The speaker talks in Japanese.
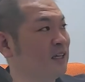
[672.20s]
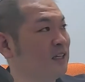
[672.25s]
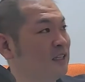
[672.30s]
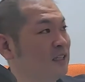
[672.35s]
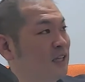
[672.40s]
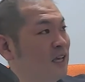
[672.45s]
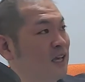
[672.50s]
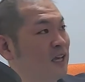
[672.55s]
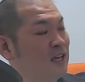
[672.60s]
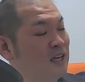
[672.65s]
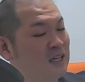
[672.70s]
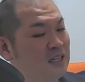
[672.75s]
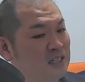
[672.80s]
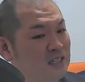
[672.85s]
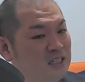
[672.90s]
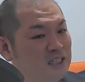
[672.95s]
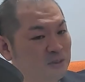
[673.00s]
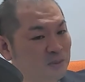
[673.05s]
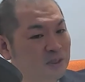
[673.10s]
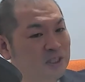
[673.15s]
で、
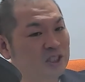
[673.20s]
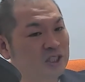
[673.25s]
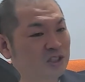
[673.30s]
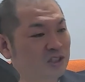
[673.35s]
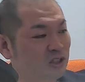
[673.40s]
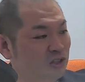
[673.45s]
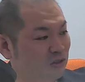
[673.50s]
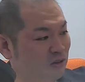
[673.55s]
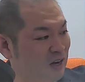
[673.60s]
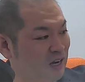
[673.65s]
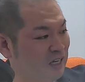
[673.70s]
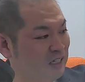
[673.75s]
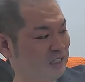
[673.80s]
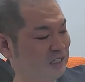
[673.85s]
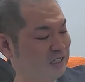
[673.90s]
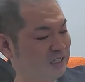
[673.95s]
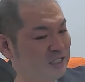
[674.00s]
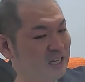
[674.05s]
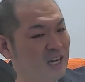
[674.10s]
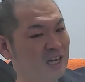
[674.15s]
一番しんどいのは、
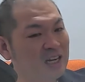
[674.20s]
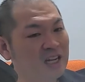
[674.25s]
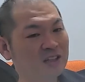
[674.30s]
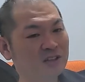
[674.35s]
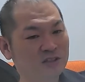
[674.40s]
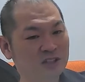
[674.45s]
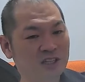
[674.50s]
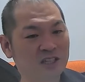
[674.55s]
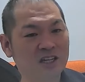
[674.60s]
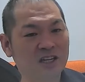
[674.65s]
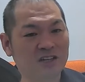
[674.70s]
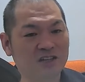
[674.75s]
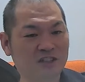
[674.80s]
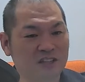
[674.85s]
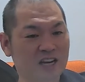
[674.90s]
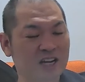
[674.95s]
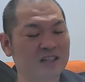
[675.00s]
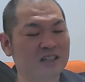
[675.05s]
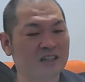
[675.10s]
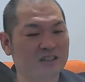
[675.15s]
知らないとできないと
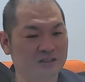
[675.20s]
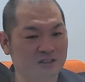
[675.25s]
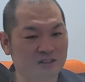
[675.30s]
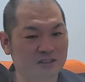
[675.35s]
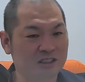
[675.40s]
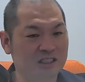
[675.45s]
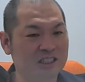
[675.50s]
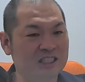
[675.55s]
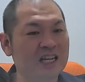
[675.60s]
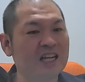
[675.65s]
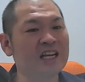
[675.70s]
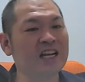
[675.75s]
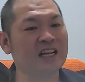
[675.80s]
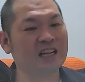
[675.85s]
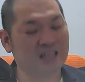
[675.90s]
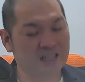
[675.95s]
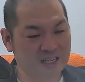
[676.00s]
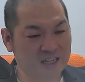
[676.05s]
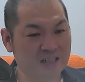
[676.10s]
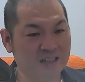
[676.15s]
き楽なんですよ。知らな
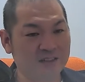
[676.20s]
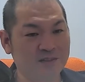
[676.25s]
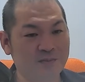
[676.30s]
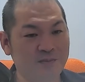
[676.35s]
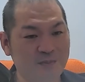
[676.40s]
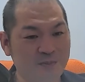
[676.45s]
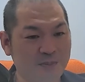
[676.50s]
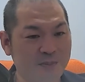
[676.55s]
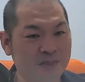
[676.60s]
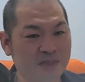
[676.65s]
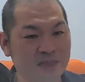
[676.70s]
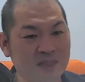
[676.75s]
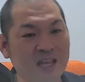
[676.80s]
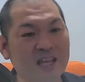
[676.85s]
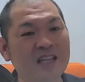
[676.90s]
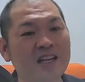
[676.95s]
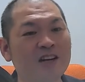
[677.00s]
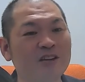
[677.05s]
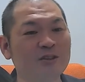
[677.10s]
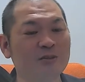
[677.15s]
いから。で
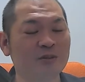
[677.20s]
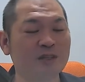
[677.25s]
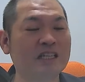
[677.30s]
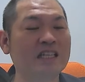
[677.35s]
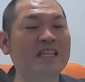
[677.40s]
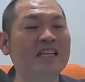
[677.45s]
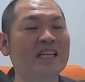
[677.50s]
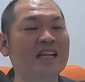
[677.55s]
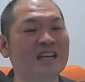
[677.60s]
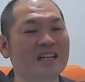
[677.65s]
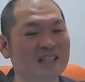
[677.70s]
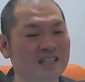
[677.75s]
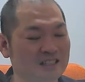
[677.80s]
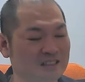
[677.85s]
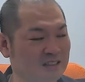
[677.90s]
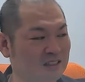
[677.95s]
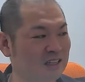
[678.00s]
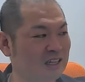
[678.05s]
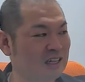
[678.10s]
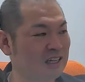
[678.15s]
きなくても気にならない
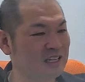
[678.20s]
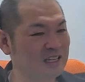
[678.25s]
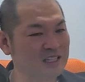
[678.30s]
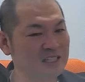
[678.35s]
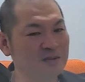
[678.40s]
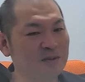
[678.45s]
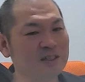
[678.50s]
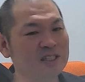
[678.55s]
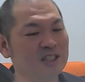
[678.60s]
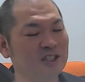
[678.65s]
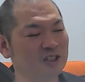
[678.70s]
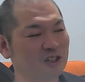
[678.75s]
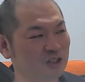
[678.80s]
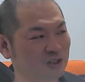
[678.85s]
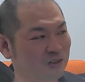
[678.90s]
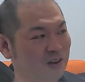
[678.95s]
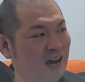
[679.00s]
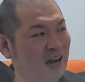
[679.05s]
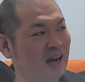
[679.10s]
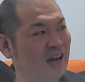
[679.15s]
です。一番しんどい
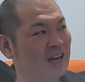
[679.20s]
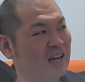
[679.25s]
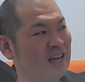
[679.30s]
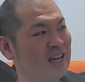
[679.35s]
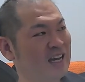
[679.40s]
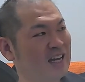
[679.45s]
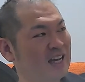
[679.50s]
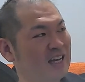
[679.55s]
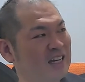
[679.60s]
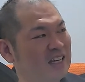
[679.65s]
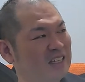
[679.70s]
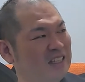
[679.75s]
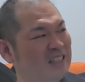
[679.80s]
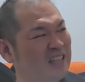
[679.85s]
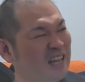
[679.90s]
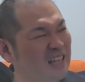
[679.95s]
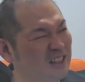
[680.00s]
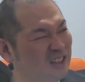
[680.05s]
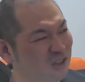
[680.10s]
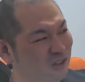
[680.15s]
のは、
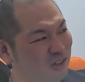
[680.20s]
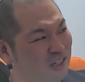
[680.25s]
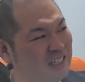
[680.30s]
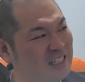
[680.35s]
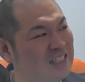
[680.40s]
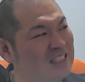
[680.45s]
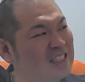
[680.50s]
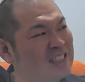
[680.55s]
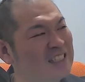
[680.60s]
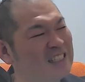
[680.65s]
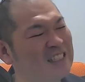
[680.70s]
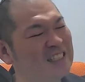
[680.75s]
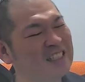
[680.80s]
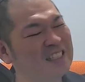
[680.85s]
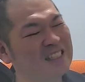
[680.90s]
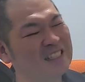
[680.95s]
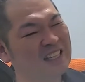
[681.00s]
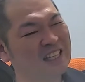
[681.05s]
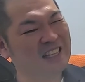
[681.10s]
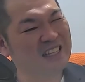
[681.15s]
なんとか意識
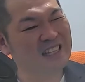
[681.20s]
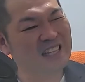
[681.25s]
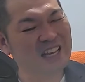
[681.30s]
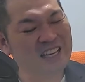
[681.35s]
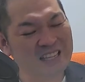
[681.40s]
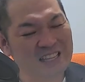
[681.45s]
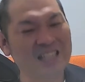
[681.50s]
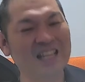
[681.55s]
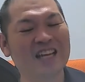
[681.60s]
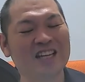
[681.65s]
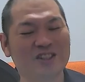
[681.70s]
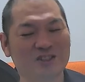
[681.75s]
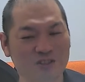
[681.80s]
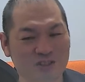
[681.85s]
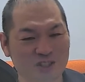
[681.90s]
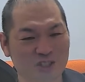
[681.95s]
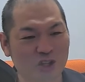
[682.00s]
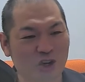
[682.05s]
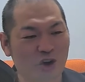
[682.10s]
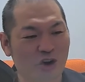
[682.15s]
してできないと
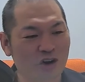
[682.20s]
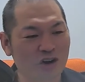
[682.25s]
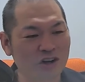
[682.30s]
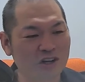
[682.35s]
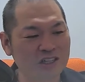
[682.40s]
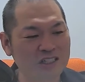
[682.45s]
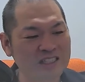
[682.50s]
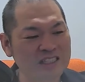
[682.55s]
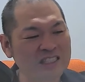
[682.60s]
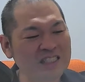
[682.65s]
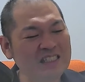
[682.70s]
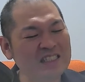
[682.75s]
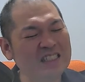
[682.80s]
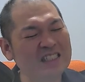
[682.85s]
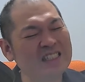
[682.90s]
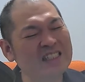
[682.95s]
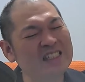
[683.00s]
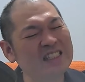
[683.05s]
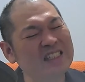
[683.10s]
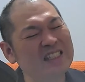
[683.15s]
きと、意
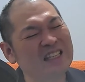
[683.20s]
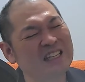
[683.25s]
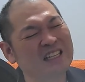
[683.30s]
識して